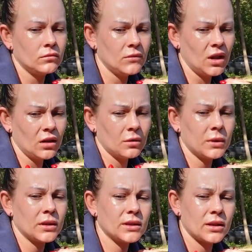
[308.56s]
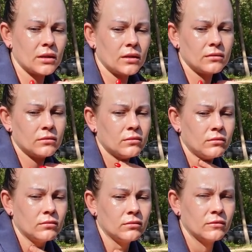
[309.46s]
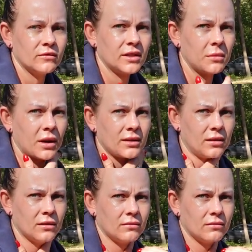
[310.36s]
Nie, chyba jest tak. Są raz.